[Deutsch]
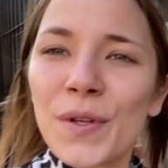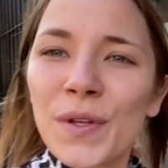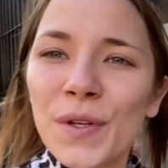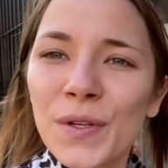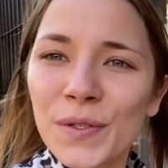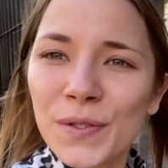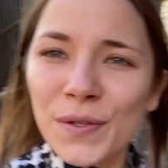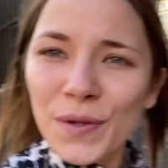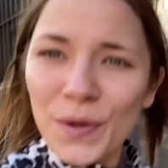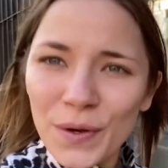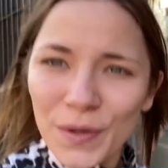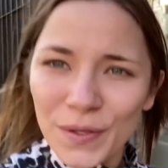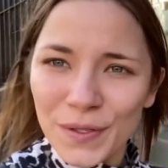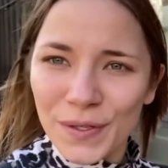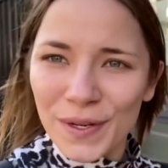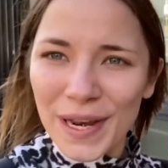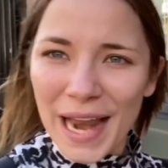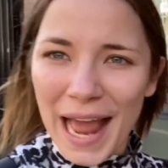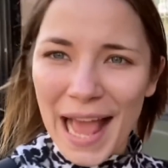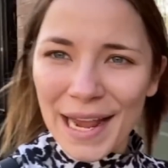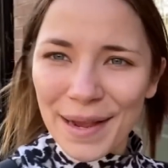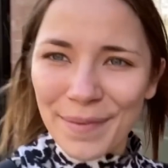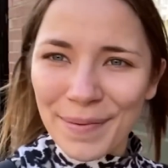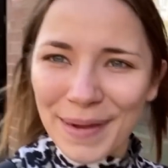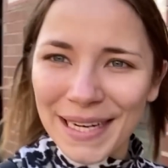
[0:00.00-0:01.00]
So, zur
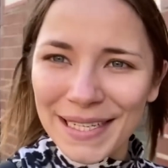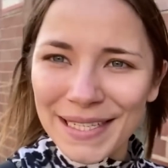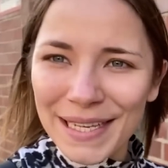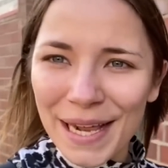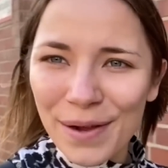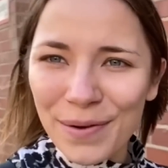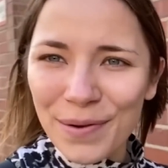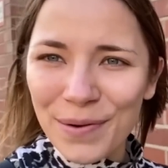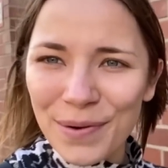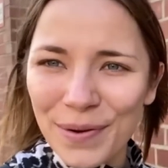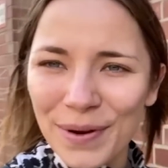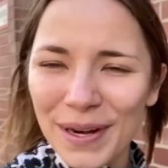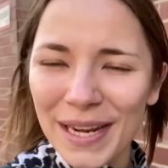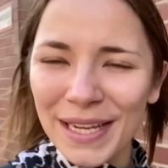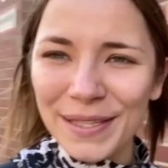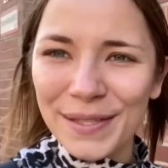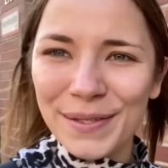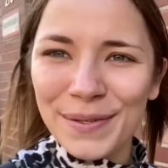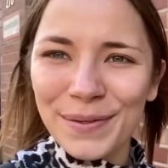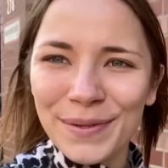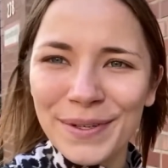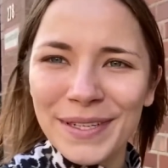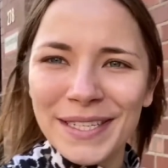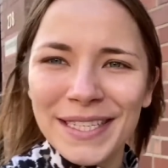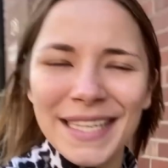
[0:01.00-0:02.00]
Lage meines
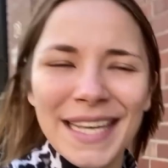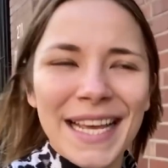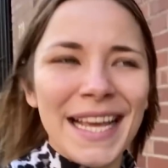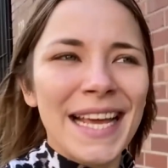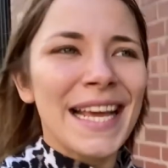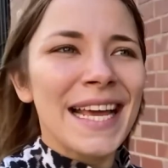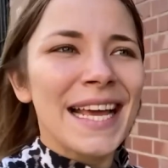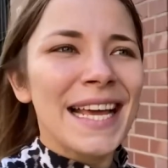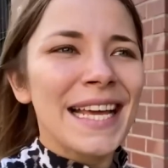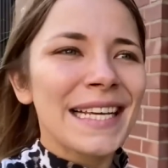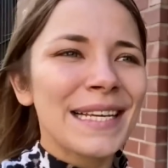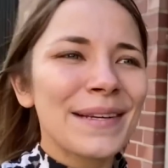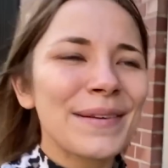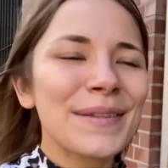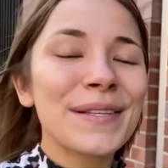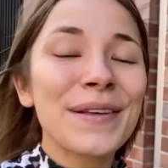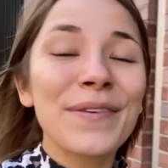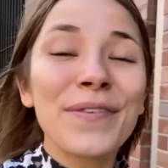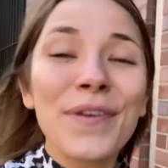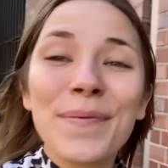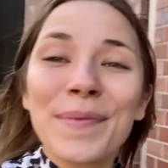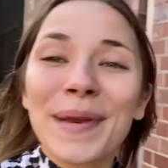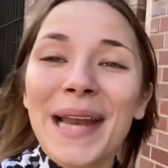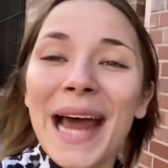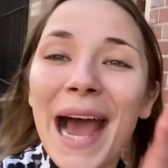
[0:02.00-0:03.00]
Alkoholentzugs. Ich habe das
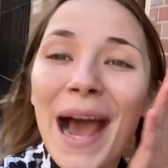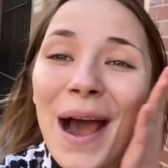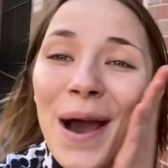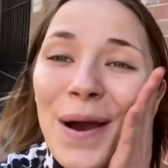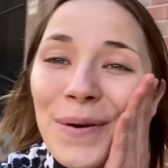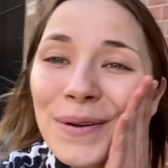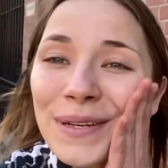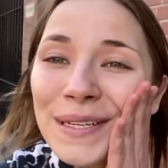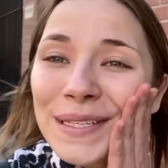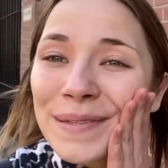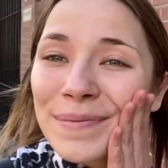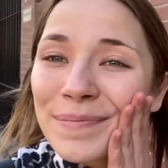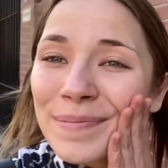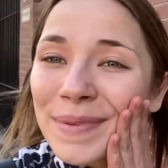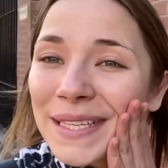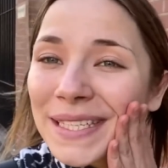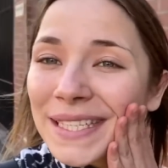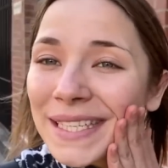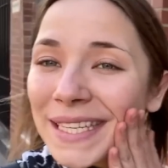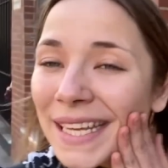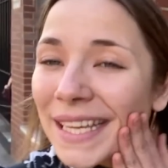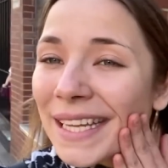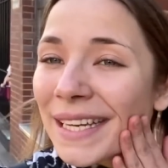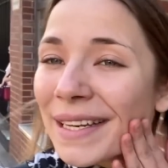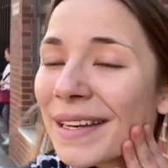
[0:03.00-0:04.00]
Gefühl, meine Haut ist ein
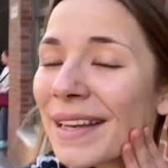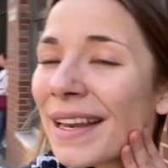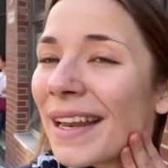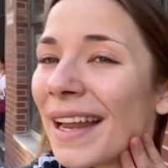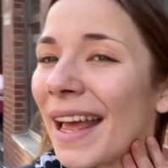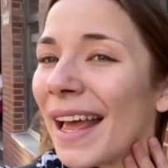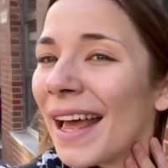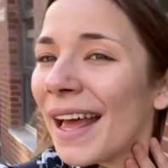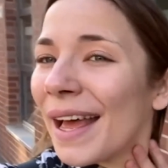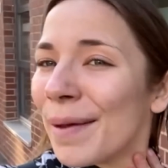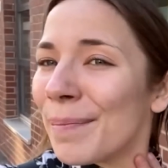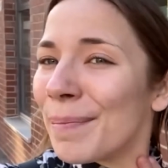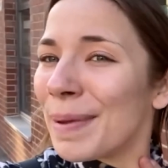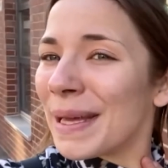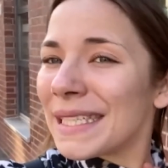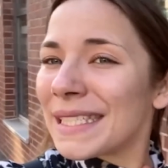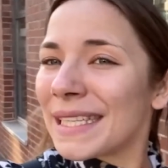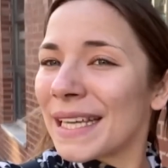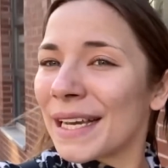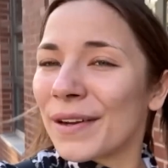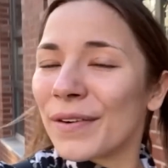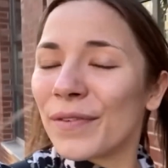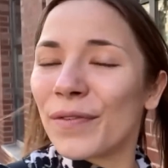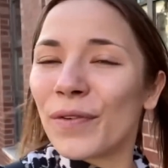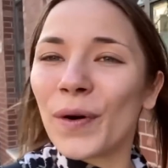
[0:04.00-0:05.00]
bisschen äh,
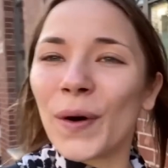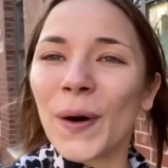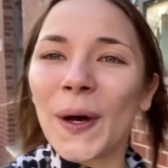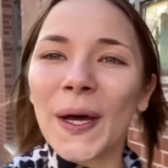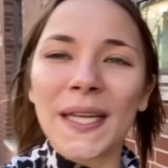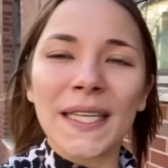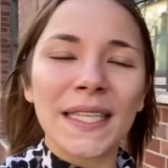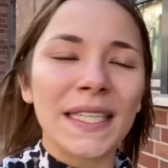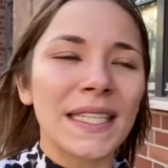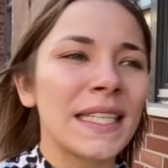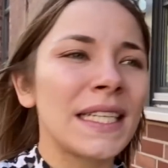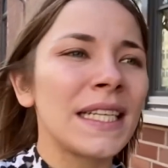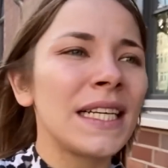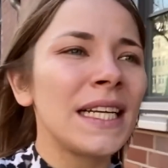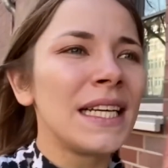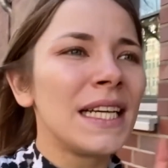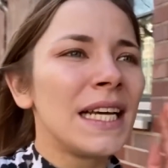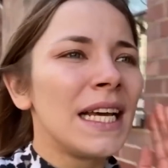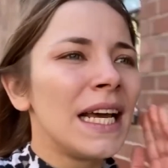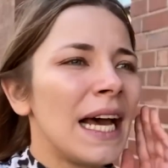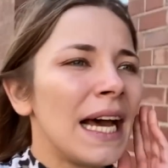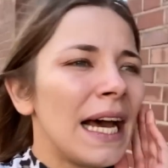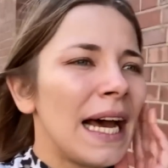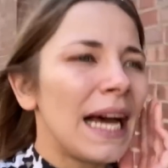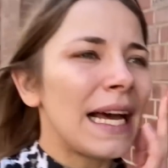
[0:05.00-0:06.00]
besser geworden.
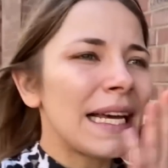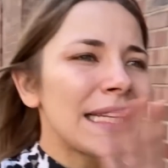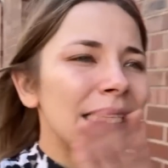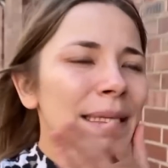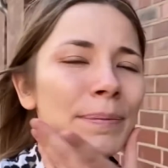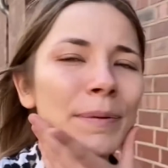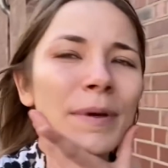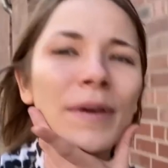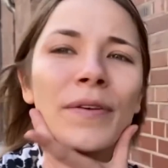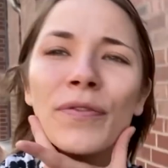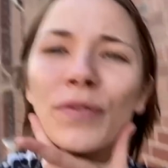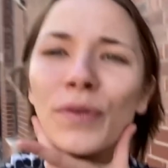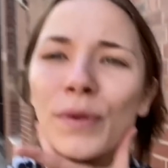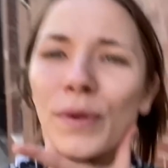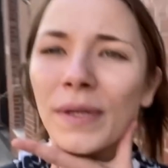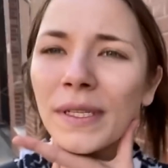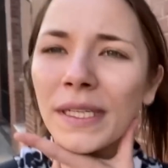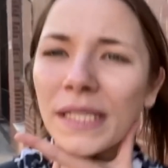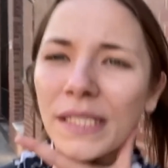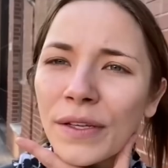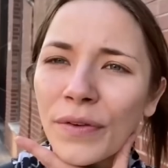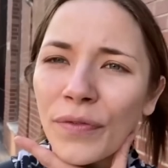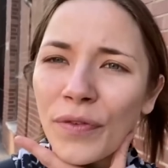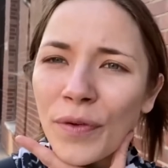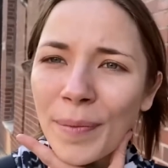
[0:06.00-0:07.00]
Äh, ich habe
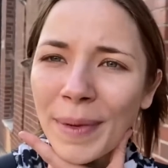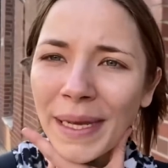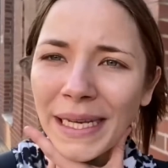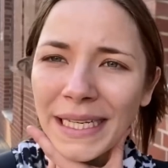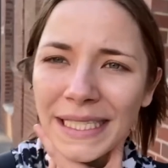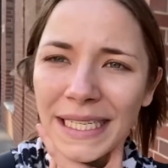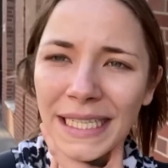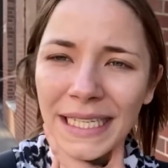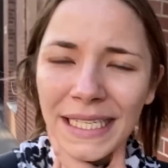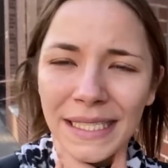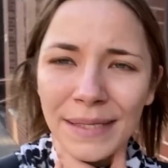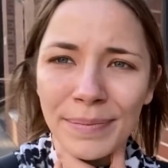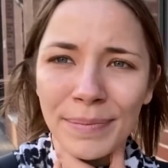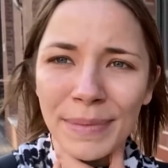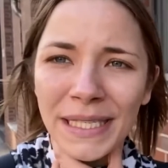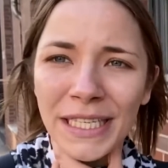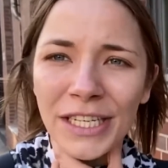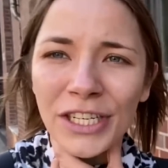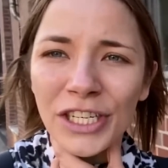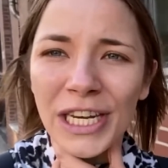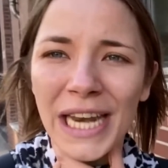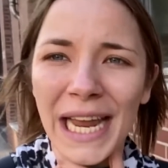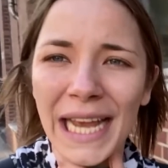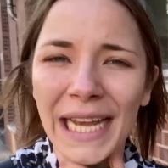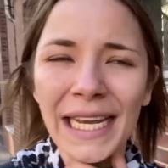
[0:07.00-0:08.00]
das Gefühl, mein Gesicht ist ein
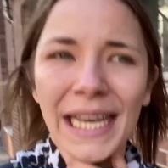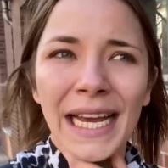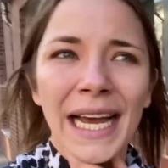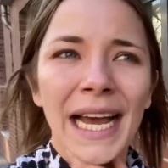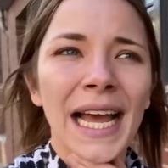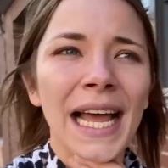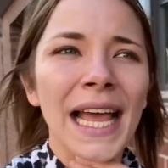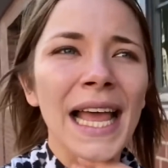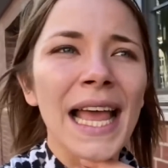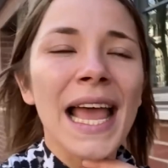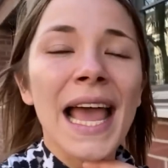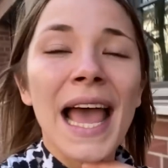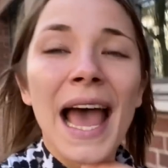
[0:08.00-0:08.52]
bisschen schlanker.